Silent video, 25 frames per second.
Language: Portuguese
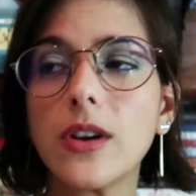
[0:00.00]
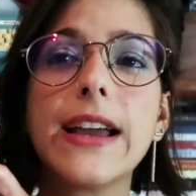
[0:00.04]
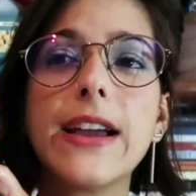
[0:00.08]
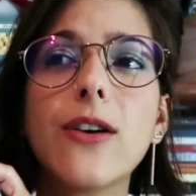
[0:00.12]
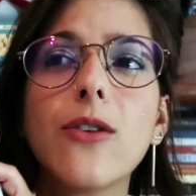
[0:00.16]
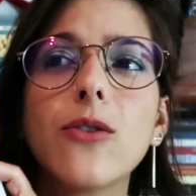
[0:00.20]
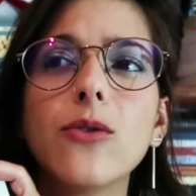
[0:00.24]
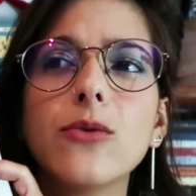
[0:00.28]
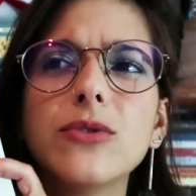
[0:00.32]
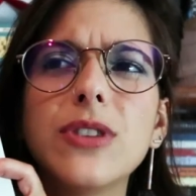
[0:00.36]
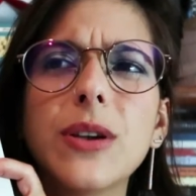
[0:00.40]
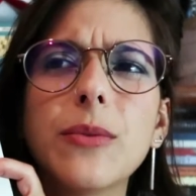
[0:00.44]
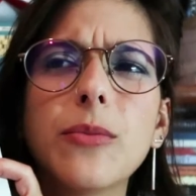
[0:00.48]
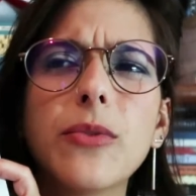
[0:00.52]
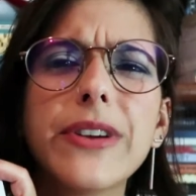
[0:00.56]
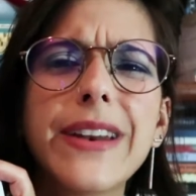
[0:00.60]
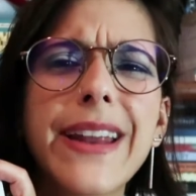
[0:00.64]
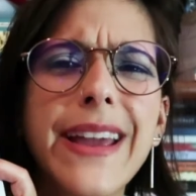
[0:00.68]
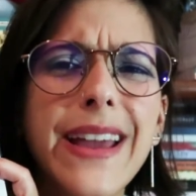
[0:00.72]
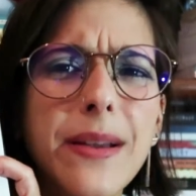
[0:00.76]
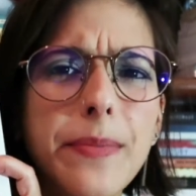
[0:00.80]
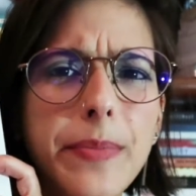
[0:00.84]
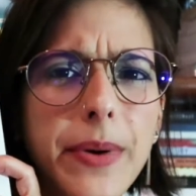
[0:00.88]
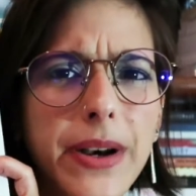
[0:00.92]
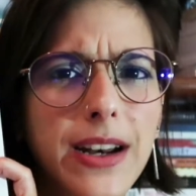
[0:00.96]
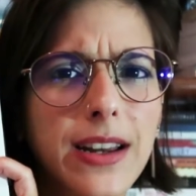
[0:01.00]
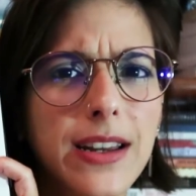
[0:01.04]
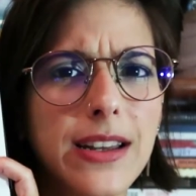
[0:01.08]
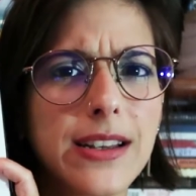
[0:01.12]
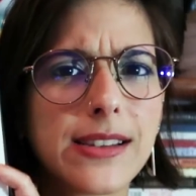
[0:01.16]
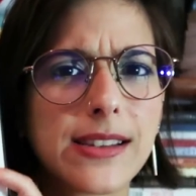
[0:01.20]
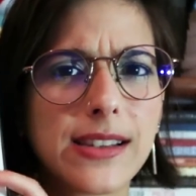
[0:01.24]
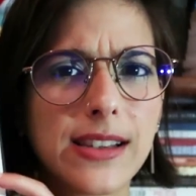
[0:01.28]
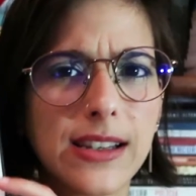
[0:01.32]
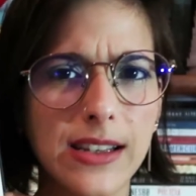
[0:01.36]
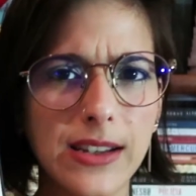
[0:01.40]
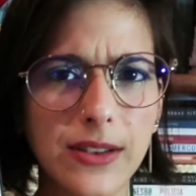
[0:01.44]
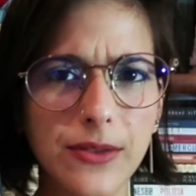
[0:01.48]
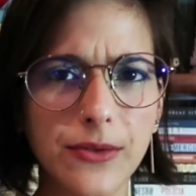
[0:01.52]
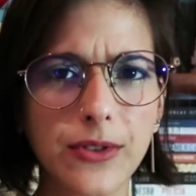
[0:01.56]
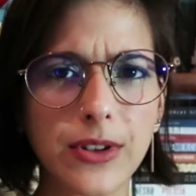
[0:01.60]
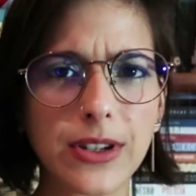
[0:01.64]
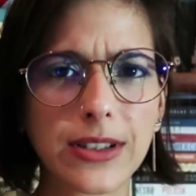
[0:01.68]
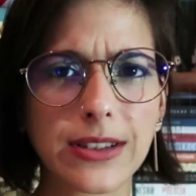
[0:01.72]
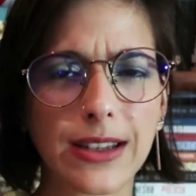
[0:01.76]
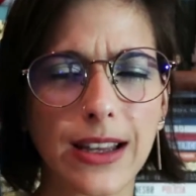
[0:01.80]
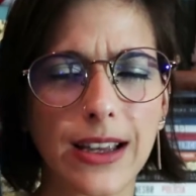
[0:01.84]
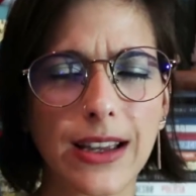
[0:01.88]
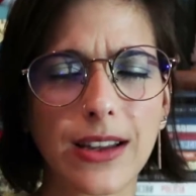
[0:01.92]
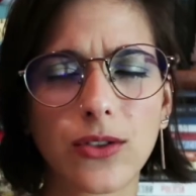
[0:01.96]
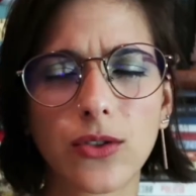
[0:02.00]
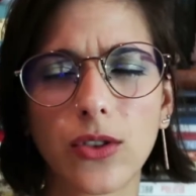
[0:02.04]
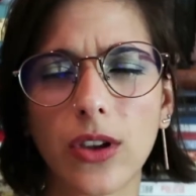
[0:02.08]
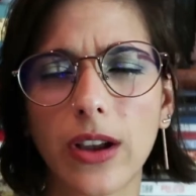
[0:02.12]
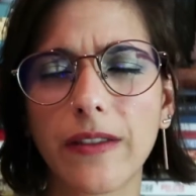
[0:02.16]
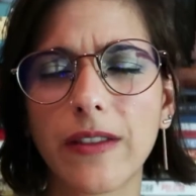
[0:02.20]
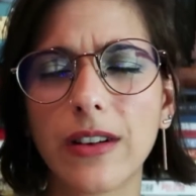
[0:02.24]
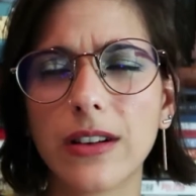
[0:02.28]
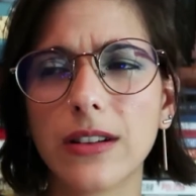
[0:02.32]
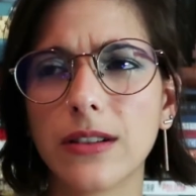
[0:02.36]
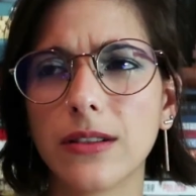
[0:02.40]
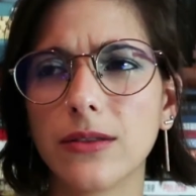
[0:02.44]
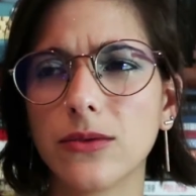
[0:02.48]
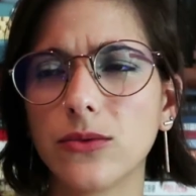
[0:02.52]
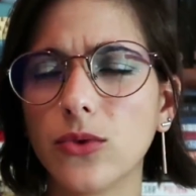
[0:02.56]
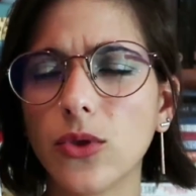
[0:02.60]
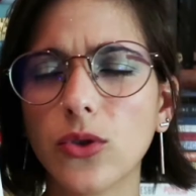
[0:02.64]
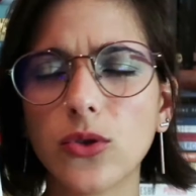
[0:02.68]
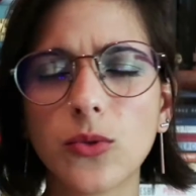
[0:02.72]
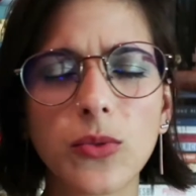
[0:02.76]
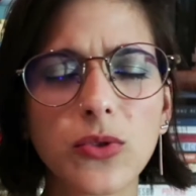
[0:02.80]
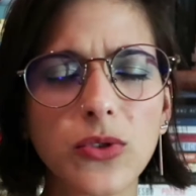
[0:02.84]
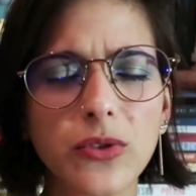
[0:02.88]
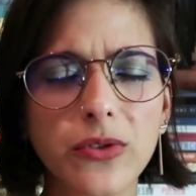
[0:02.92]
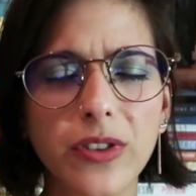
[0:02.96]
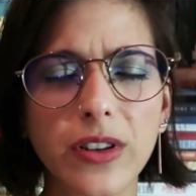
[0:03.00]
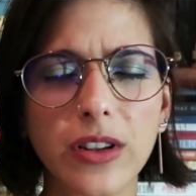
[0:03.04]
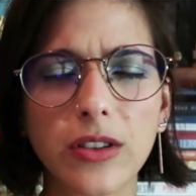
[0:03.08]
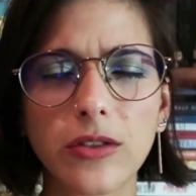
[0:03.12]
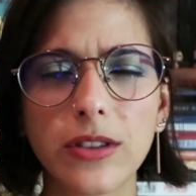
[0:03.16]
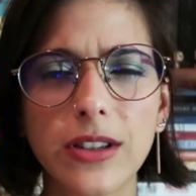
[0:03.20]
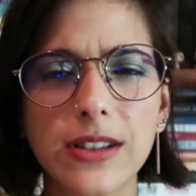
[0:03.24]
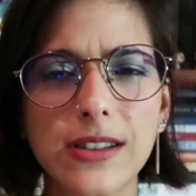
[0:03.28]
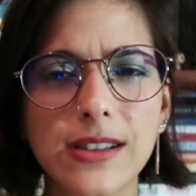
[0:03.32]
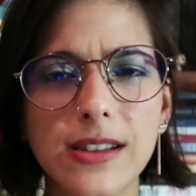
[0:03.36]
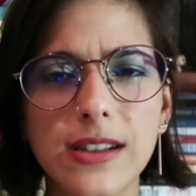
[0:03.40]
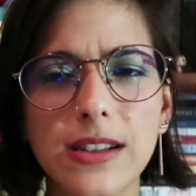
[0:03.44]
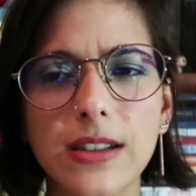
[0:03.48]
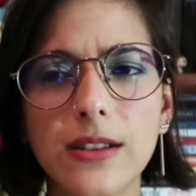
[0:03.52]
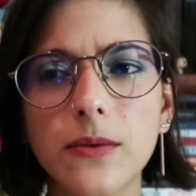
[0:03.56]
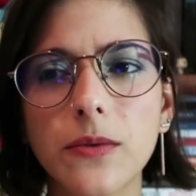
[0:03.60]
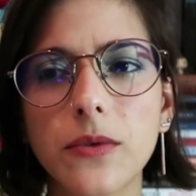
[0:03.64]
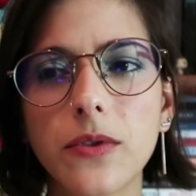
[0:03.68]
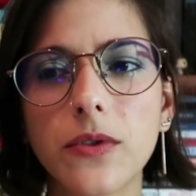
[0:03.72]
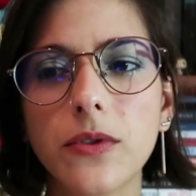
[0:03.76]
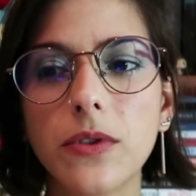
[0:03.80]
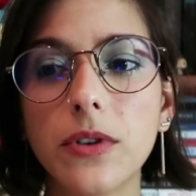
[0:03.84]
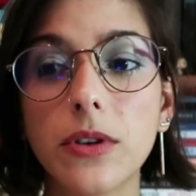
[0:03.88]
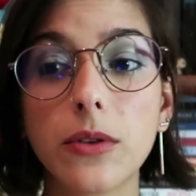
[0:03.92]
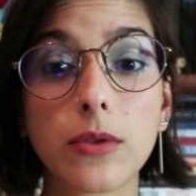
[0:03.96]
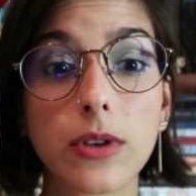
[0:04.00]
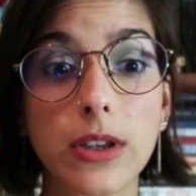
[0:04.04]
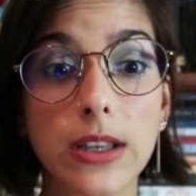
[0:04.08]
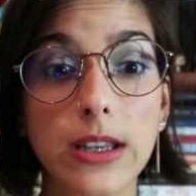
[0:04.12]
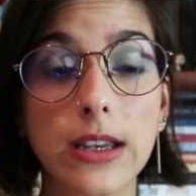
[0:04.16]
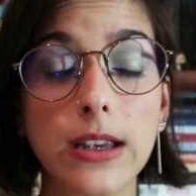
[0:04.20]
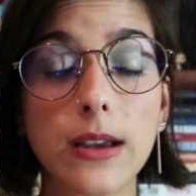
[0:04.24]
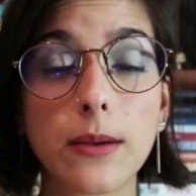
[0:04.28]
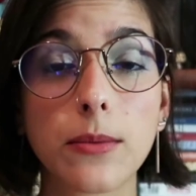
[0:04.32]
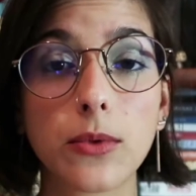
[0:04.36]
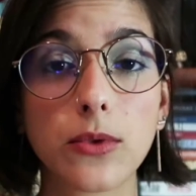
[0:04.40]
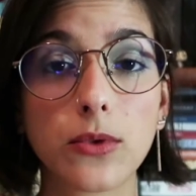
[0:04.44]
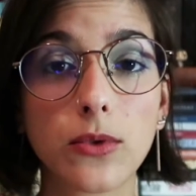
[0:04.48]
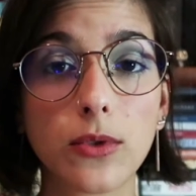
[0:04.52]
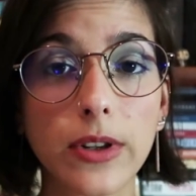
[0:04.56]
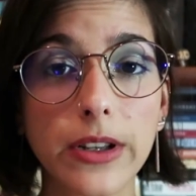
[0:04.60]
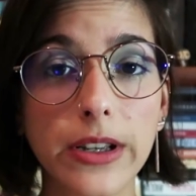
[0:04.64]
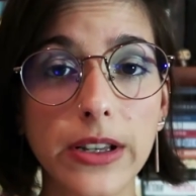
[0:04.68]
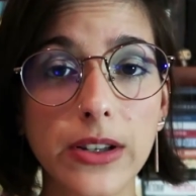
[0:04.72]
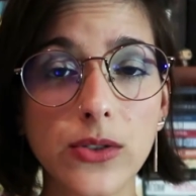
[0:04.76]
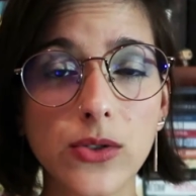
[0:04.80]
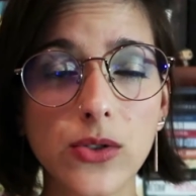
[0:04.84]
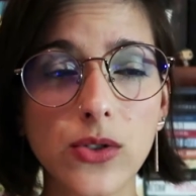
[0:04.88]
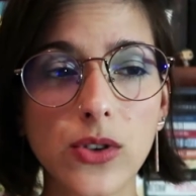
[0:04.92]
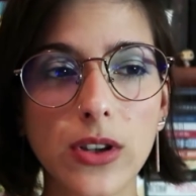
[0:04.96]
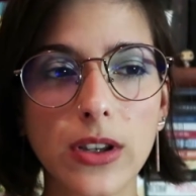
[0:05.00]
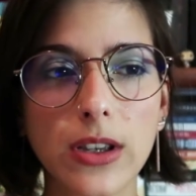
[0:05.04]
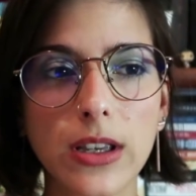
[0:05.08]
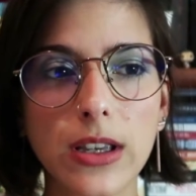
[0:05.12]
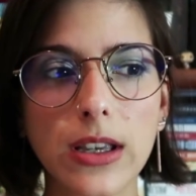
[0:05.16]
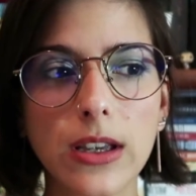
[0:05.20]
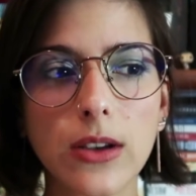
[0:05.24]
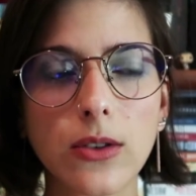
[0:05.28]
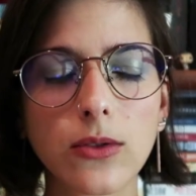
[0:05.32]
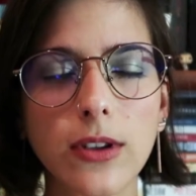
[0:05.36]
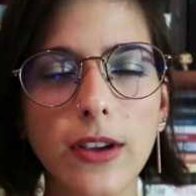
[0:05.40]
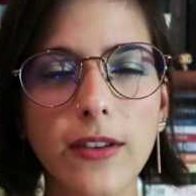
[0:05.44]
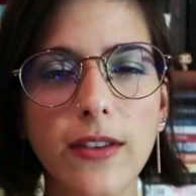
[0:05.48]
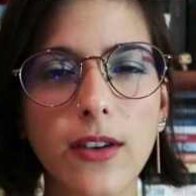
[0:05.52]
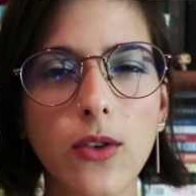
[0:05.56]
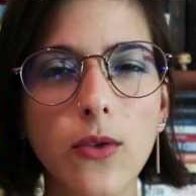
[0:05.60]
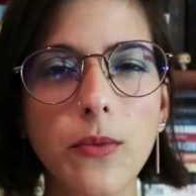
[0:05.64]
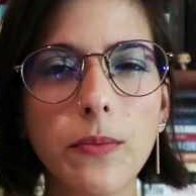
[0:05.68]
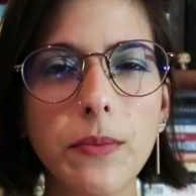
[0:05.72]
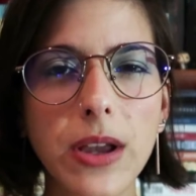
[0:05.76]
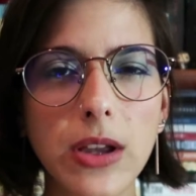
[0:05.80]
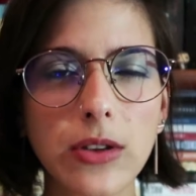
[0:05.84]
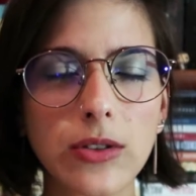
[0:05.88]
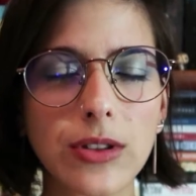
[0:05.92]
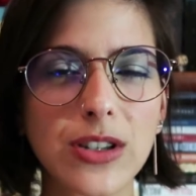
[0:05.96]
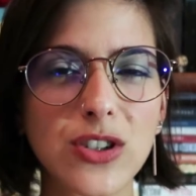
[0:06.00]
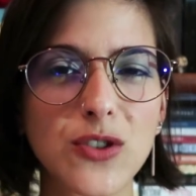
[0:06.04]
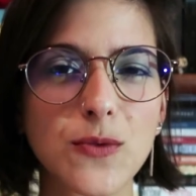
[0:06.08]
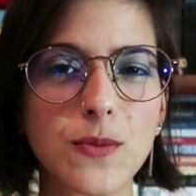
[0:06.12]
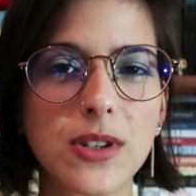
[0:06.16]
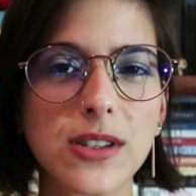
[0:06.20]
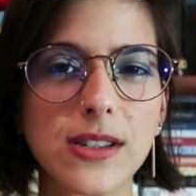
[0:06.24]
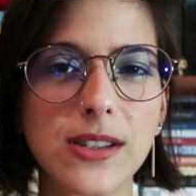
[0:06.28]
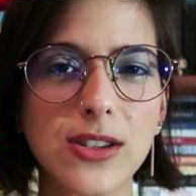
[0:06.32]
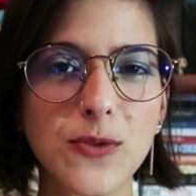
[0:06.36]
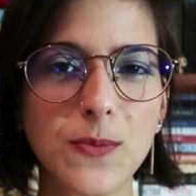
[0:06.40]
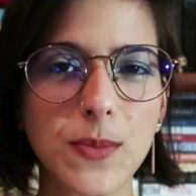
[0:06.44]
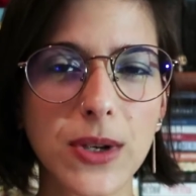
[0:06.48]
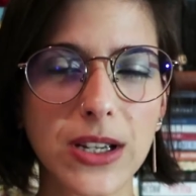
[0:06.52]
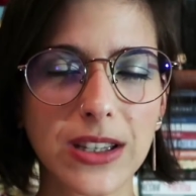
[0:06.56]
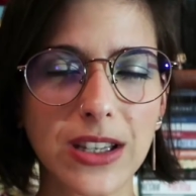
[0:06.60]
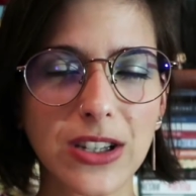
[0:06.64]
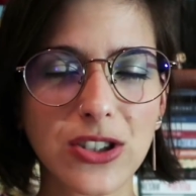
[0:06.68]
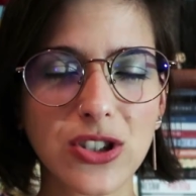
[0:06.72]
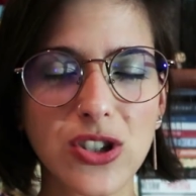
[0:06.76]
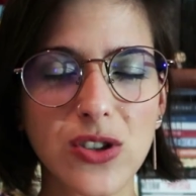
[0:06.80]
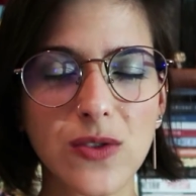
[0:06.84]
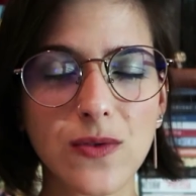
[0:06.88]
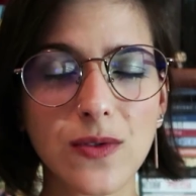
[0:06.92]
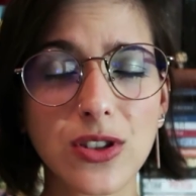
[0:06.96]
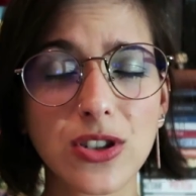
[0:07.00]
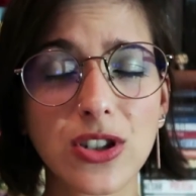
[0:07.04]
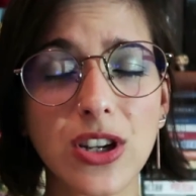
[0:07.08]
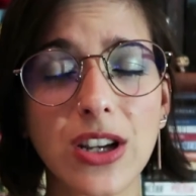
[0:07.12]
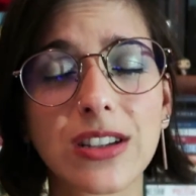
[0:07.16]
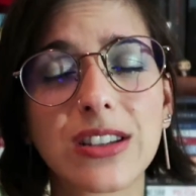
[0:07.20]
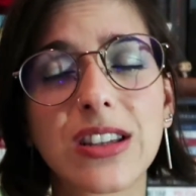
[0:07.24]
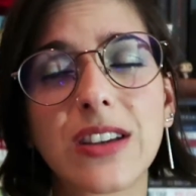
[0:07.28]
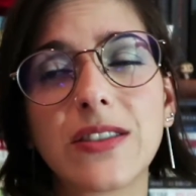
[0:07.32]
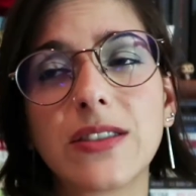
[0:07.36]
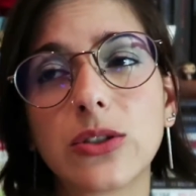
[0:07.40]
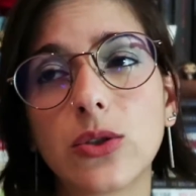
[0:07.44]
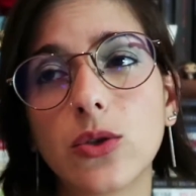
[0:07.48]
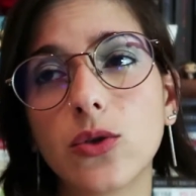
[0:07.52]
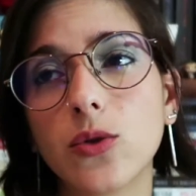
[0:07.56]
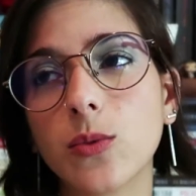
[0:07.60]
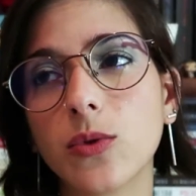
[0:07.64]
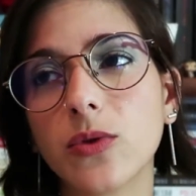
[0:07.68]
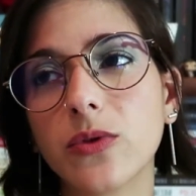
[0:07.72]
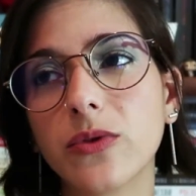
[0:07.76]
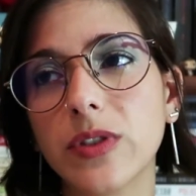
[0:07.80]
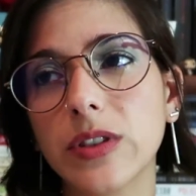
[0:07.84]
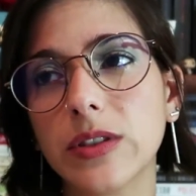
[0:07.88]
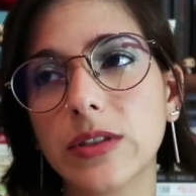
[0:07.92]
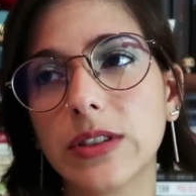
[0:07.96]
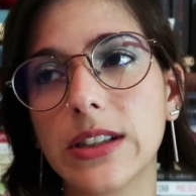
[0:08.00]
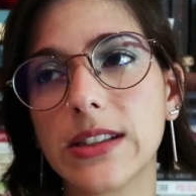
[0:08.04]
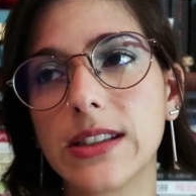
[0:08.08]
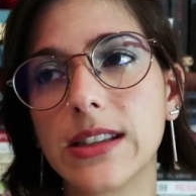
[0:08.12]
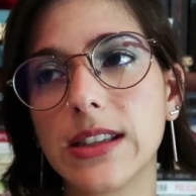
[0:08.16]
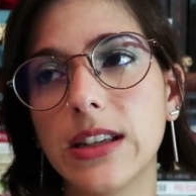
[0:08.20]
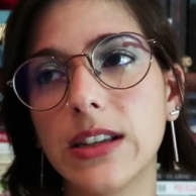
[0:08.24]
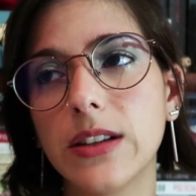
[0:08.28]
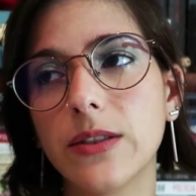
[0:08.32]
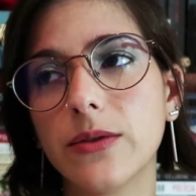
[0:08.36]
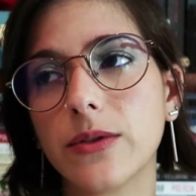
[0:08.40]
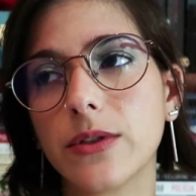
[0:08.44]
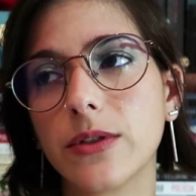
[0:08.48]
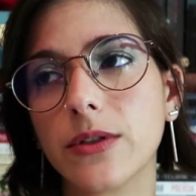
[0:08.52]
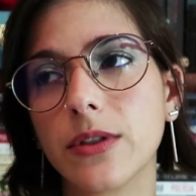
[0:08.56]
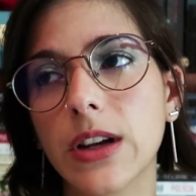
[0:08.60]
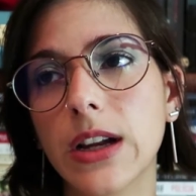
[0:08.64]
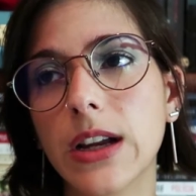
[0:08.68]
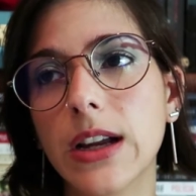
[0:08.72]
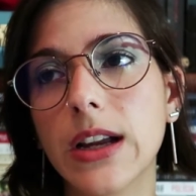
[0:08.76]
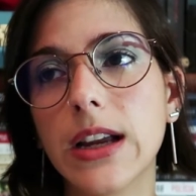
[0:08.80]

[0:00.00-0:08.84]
Eu demorei para ler esse livro até, tava todo mundo falando desse livro e eu queria muito ler, só que eu tava com medo das minhas expectativas, já que tava todo mundo falando desse livro